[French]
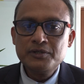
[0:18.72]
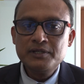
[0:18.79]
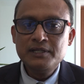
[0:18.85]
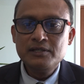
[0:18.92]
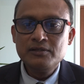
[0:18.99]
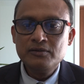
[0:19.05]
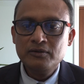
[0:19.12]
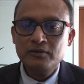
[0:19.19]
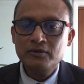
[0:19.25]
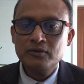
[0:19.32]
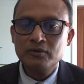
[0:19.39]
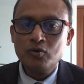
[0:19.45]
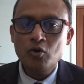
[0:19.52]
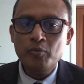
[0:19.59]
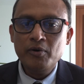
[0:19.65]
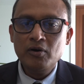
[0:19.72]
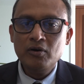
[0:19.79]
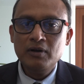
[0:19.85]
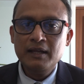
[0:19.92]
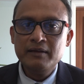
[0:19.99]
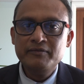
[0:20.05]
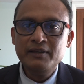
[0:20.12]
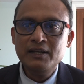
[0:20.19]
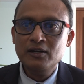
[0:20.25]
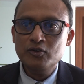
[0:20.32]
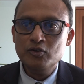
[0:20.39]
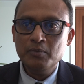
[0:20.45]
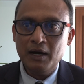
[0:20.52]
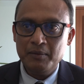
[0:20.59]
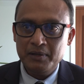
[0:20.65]
6 comprend la ville
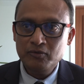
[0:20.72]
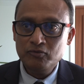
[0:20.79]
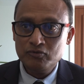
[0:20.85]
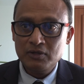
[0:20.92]
de Brapanon,